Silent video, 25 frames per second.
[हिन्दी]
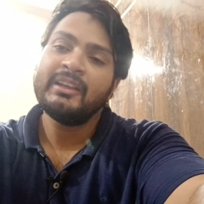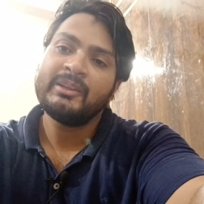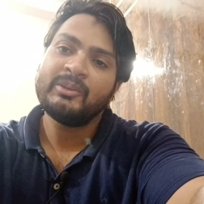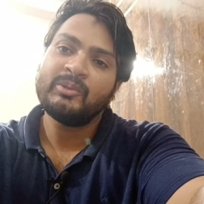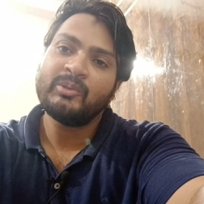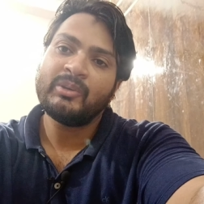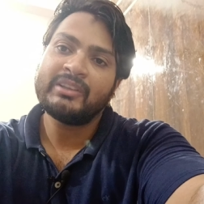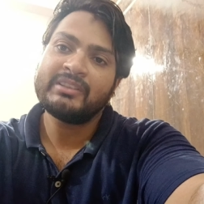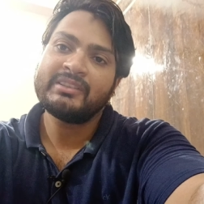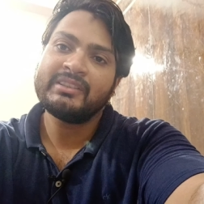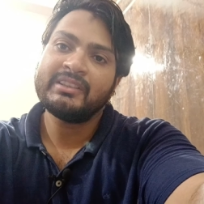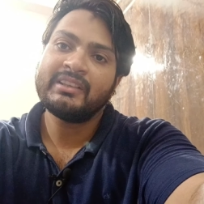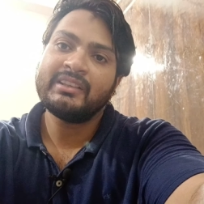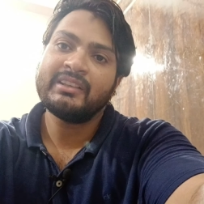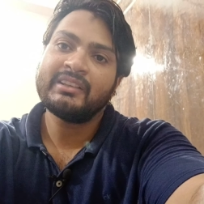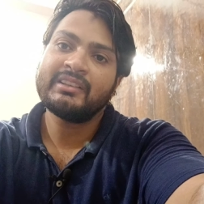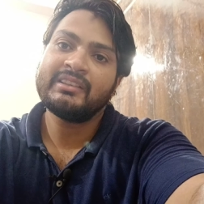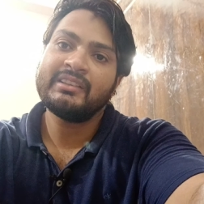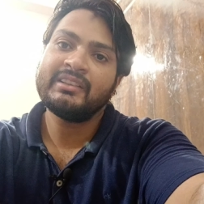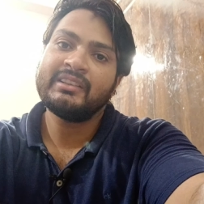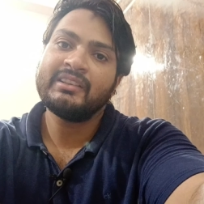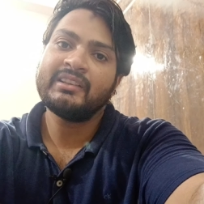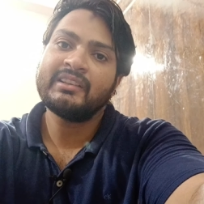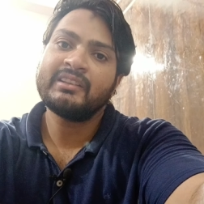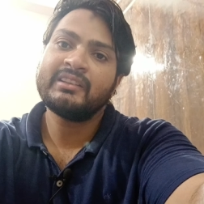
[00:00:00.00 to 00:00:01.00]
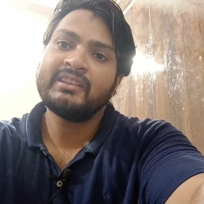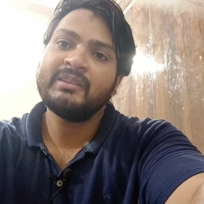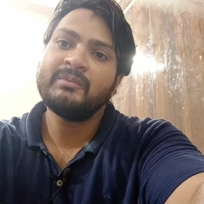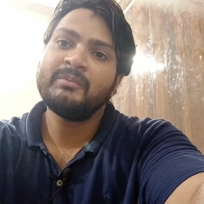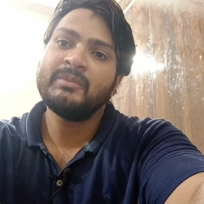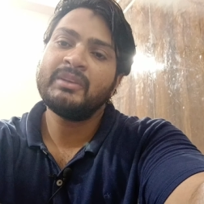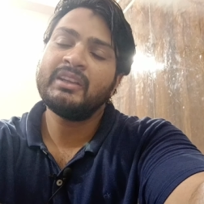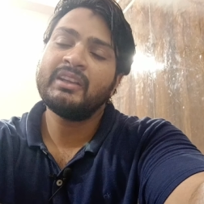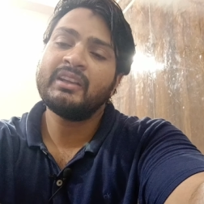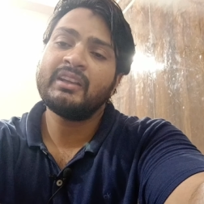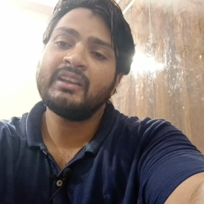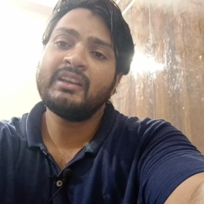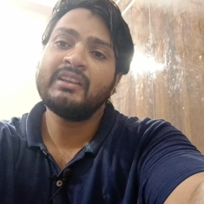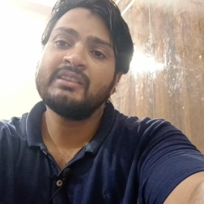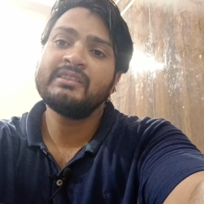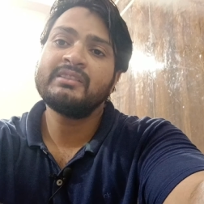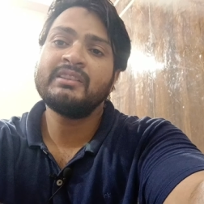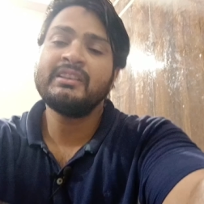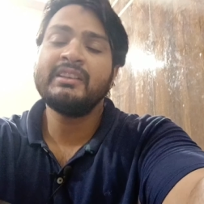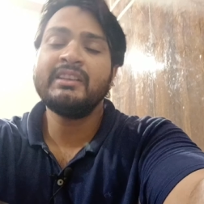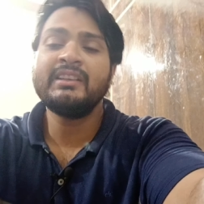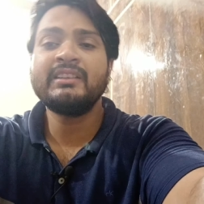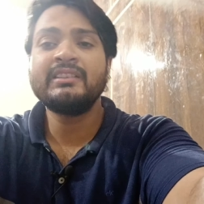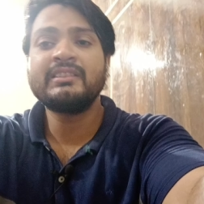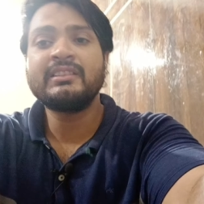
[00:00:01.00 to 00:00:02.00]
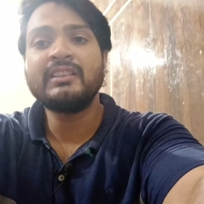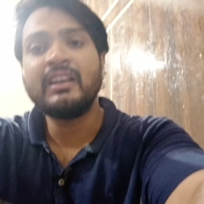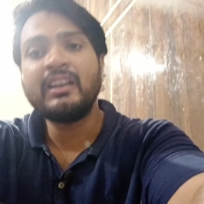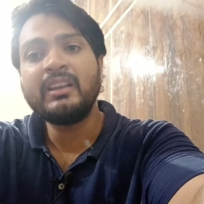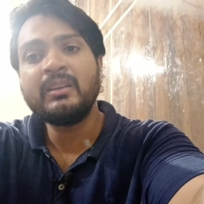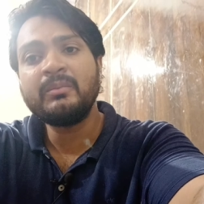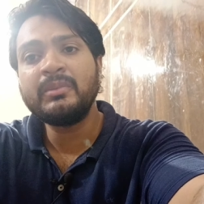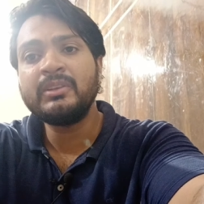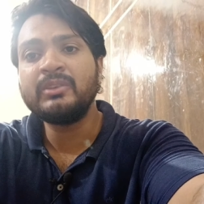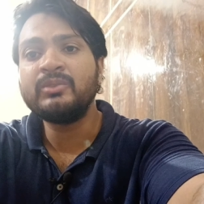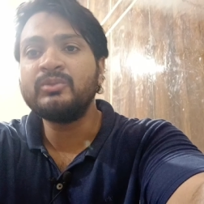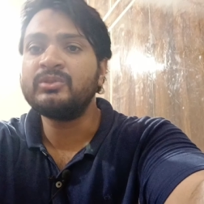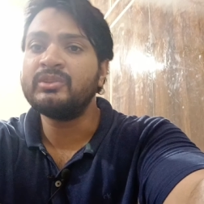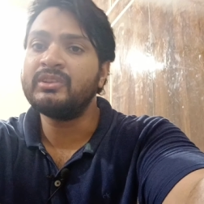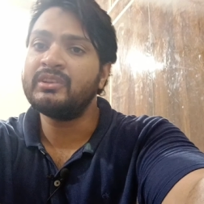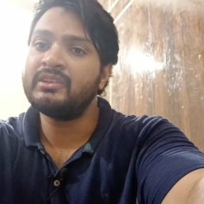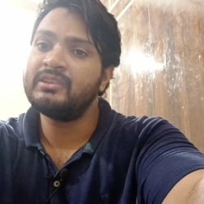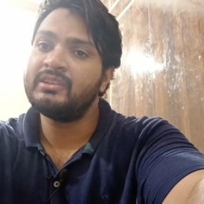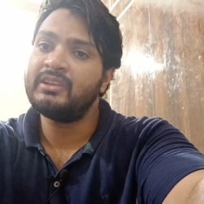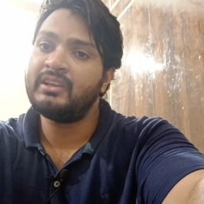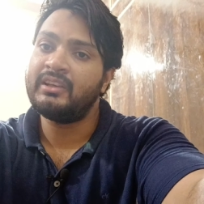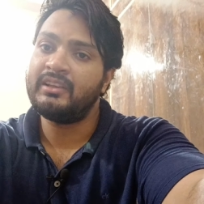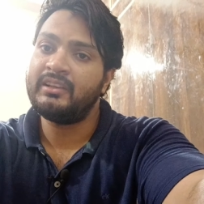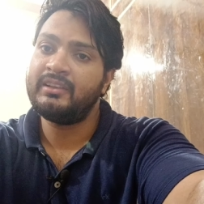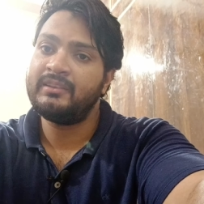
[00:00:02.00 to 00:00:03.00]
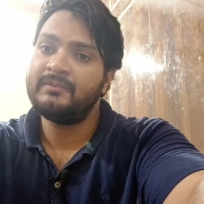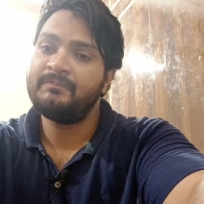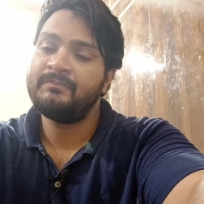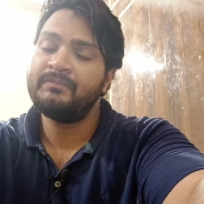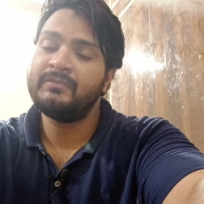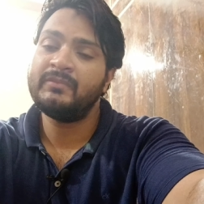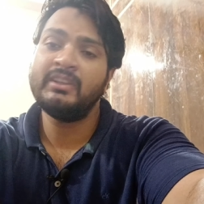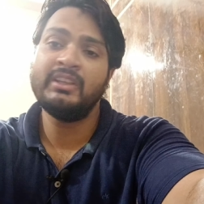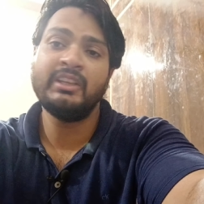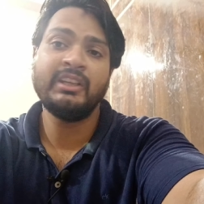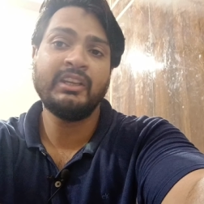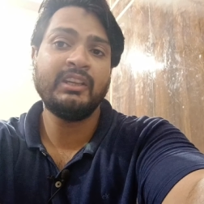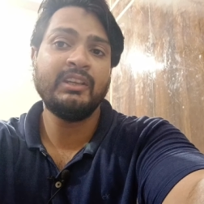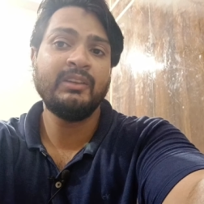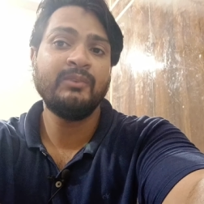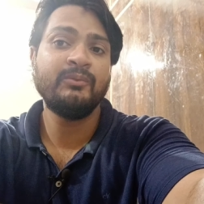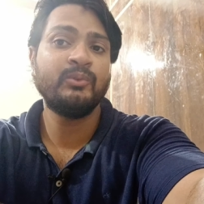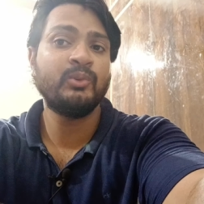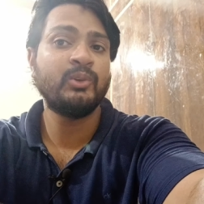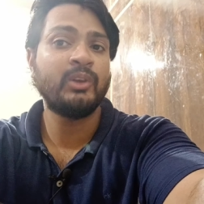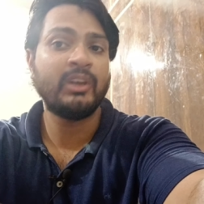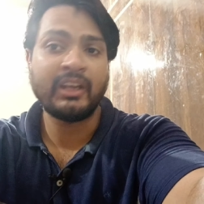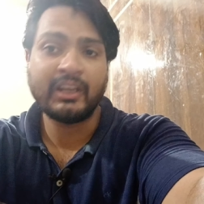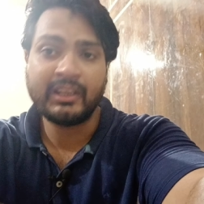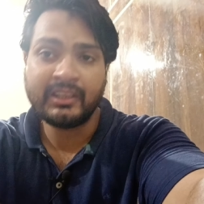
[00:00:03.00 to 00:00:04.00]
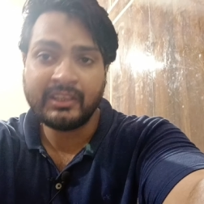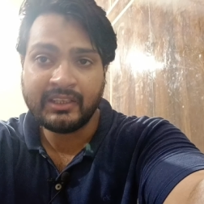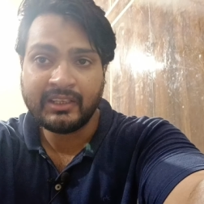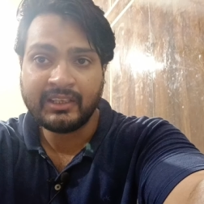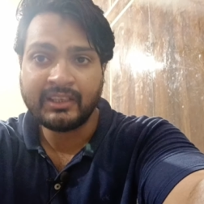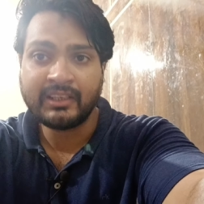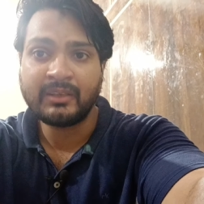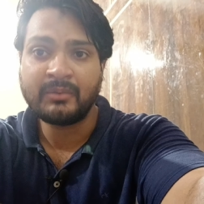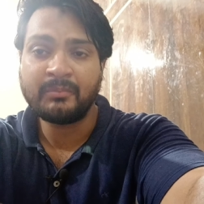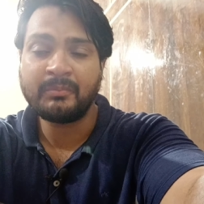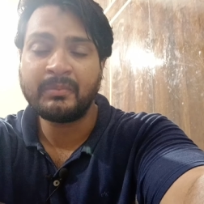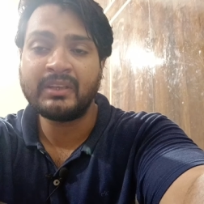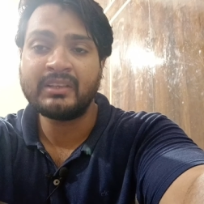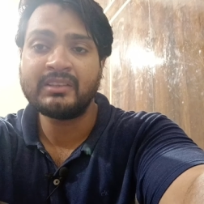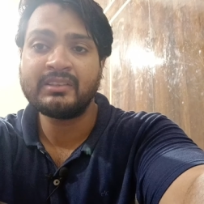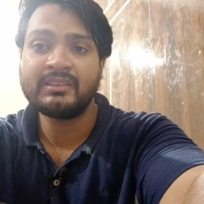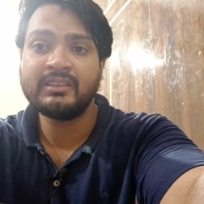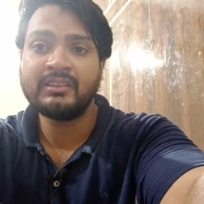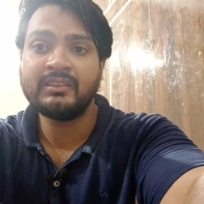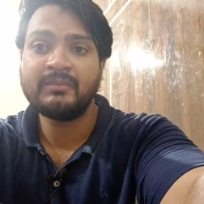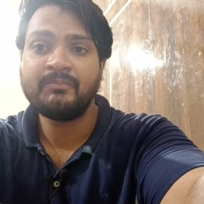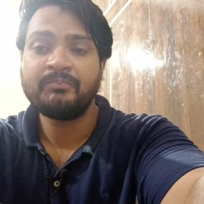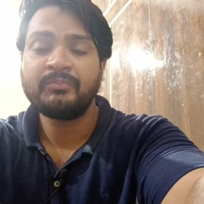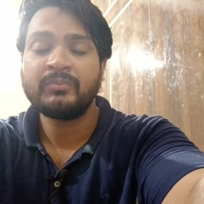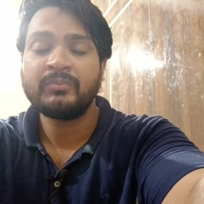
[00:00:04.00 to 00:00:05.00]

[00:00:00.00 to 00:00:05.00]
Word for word: तो ऐसे करते करते मेरे ख्याल से एक साल भी गुजर जाए लेकिन वो ना दे अगर पैसा